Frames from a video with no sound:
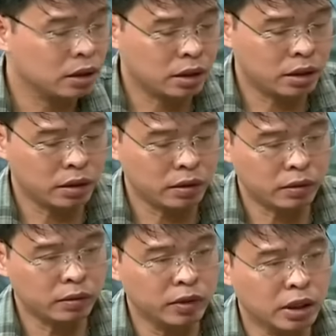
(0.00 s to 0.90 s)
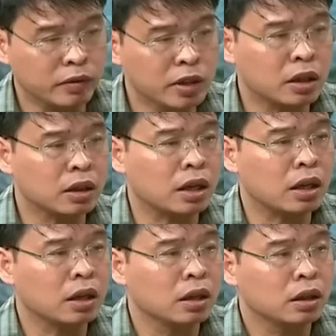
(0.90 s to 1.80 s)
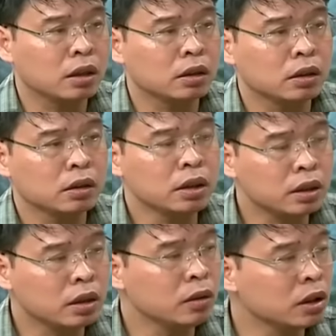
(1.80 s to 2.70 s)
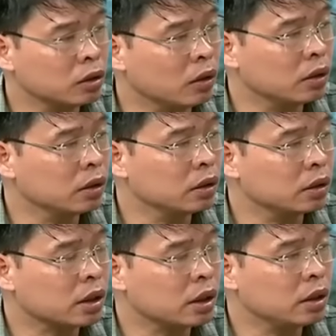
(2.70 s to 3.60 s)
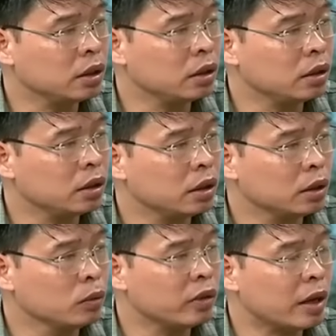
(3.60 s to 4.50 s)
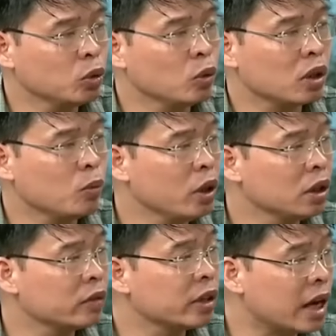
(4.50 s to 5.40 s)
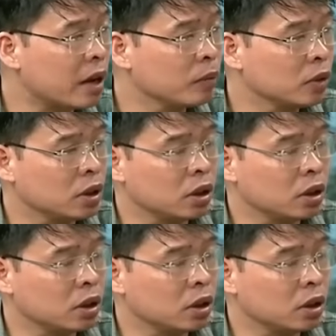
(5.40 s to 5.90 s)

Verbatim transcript: Thế về cái việc là ờ, nghiên cứu lựa chọn cái hệ thống áp dụng cái mô hình ở Việt Nam thì